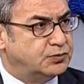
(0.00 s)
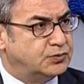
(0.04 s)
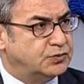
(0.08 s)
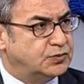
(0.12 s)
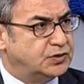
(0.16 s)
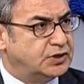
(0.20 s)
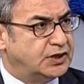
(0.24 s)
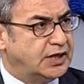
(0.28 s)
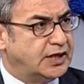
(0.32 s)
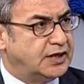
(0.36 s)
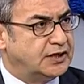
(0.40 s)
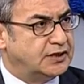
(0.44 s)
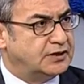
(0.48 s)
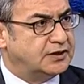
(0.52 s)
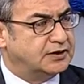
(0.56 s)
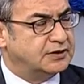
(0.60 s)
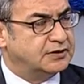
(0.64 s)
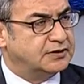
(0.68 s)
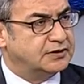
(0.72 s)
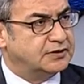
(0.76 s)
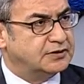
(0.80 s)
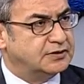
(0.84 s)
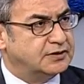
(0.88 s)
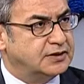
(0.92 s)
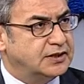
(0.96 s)
yani
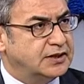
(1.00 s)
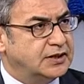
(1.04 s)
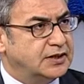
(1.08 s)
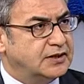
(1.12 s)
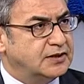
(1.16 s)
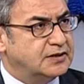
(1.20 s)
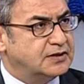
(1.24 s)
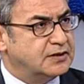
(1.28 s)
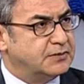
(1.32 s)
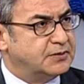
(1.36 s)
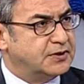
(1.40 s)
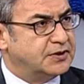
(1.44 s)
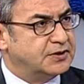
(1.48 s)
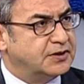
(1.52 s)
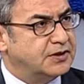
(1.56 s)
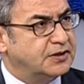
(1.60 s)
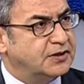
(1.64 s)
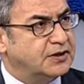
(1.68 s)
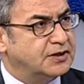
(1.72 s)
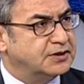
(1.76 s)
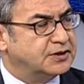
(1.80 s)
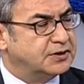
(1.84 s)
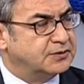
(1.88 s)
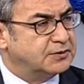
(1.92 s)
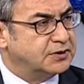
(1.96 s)
sabahtan
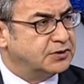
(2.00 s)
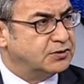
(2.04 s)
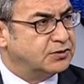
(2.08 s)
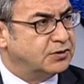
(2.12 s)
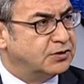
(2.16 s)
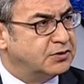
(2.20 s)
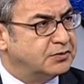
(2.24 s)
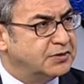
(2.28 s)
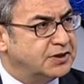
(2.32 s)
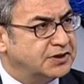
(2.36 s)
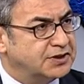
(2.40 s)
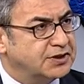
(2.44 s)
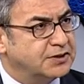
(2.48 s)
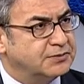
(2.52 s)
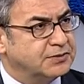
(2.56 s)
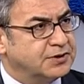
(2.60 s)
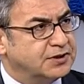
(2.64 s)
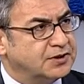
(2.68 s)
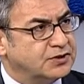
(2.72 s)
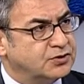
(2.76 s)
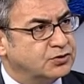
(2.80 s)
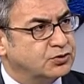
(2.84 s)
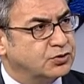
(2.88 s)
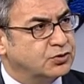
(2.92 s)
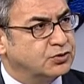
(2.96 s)
akşama görmek tabii
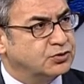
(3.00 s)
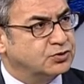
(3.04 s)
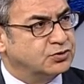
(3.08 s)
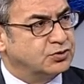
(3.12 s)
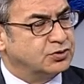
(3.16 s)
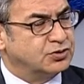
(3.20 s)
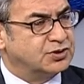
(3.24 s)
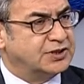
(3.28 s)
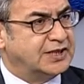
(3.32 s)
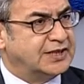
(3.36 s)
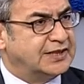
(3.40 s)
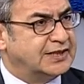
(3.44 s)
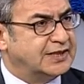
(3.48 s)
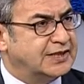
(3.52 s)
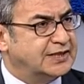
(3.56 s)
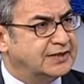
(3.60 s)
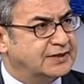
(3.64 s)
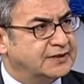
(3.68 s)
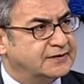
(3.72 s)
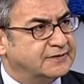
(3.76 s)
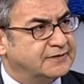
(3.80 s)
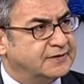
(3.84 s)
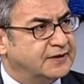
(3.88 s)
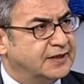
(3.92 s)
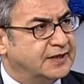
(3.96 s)
ki çok zor.
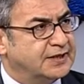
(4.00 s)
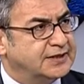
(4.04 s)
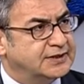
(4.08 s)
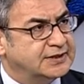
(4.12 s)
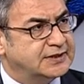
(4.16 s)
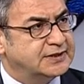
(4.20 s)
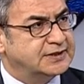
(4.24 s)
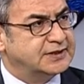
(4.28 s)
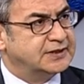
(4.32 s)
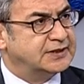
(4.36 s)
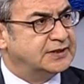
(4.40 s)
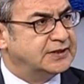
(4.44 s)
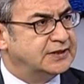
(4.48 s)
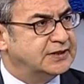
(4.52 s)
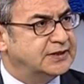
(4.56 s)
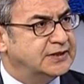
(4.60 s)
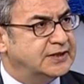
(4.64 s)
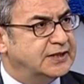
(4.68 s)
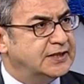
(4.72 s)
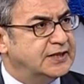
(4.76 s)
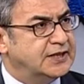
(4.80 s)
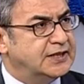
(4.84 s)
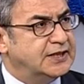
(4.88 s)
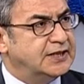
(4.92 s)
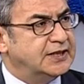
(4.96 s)
Genellikle faizdeki
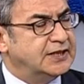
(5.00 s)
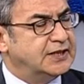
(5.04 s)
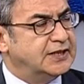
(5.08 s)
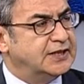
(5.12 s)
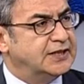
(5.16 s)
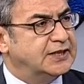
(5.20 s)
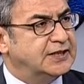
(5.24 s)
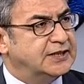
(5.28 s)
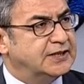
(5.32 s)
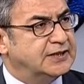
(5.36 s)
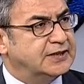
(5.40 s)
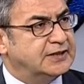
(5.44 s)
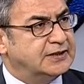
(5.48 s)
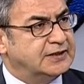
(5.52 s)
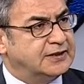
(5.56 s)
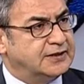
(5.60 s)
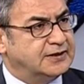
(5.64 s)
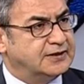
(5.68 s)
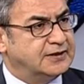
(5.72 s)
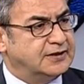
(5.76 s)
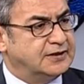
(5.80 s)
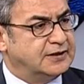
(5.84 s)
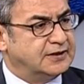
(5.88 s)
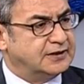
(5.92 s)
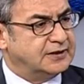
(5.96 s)
hareketler,
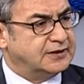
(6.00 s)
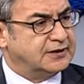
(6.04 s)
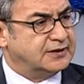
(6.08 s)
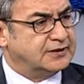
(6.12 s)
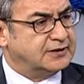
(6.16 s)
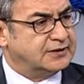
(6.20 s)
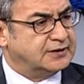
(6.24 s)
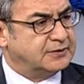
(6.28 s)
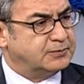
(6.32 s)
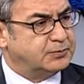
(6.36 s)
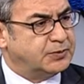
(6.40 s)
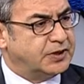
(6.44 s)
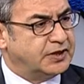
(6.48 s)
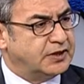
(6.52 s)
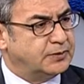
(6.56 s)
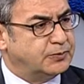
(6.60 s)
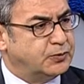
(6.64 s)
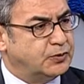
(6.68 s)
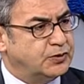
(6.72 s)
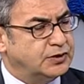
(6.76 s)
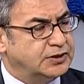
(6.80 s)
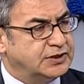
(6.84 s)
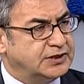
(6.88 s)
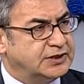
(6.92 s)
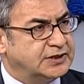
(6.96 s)
alınan para
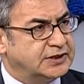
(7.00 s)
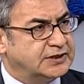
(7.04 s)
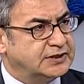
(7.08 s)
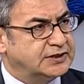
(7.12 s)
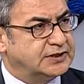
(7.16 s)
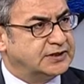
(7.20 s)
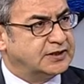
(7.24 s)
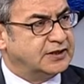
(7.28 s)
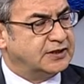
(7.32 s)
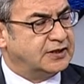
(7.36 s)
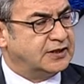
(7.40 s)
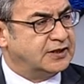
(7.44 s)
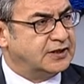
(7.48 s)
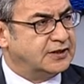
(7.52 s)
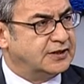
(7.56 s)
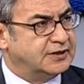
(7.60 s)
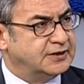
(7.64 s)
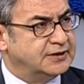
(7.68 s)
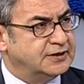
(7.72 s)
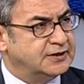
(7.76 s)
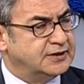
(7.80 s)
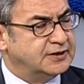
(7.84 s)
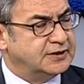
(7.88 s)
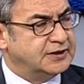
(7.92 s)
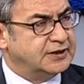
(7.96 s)
politikası
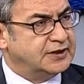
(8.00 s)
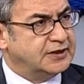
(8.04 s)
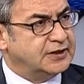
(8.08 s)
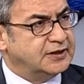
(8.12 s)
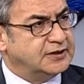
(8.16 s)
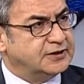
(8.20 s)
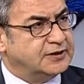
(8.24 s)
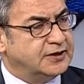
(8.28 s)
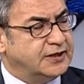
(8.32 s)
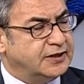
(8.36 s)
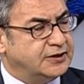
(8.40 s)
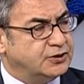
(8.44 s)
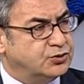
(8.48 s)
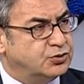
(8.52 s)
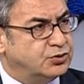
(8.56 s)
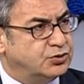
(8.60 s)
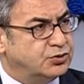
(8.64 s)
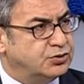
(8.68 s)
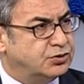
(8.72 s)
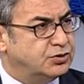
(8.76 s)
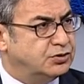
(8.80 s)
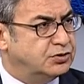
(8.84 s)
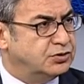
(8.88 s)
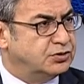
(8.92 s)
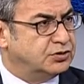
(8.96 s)
kararları daha
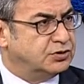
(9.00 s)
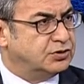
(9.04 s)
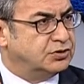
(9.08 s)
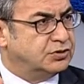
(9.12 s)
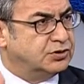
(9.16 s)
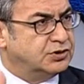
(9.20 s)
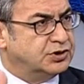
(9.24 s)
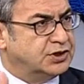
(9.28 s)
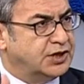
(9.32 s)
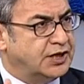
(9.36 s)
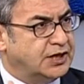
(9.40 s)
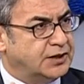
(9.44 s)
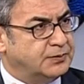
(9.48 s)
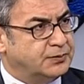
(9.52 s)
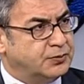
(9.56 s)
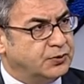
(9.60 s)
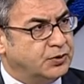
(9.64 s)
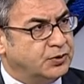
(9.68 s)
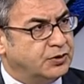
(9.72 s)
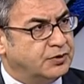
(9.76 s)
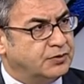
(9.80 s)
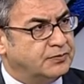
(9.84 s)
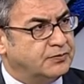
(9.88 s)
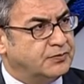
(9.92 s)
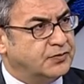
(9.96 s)
çok e, şey
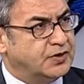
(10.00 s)
yapıyor.